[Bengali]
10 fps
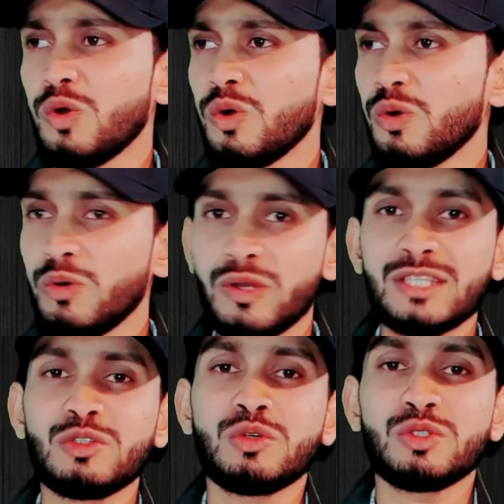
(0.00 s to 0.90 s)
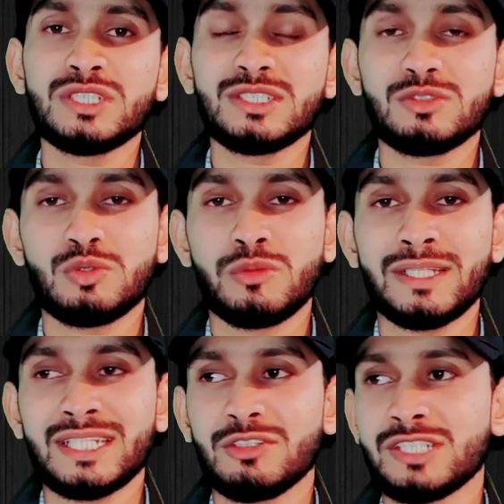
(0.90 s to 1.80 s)
ও ওরা তো কোনো জিনিস কোনো
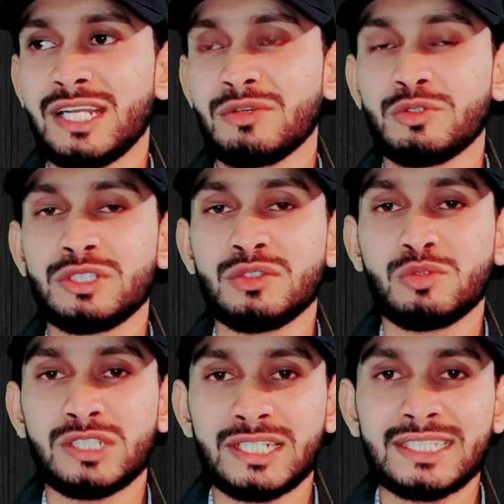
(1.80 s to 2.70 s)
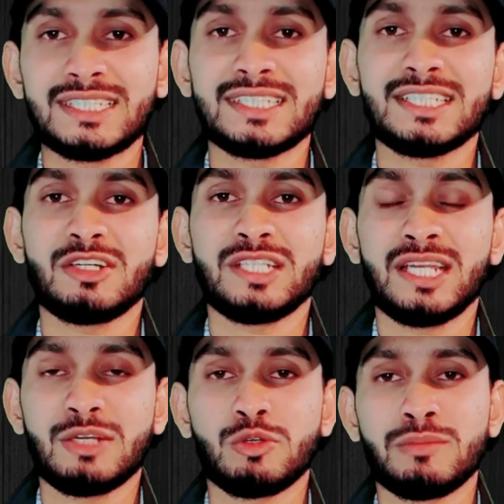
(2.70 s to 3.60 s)
মাজারেও যায় না কোনো দিন কোনো জায়গায় যায় সেজদাও
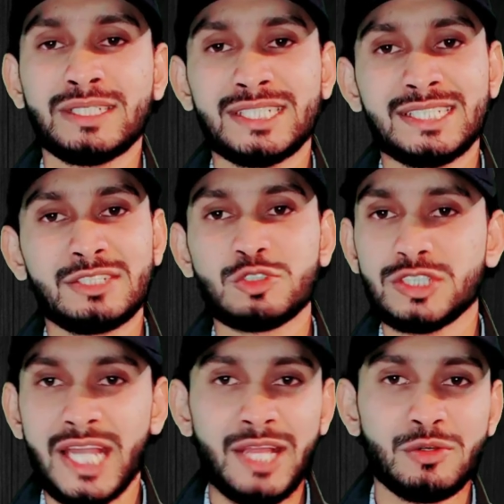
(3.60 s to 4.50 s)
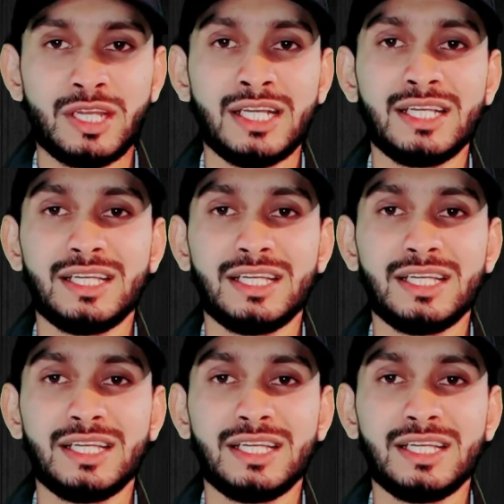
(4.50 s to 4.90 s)
দেয় না কোনো মাজারে যায় কিছু চায়ও না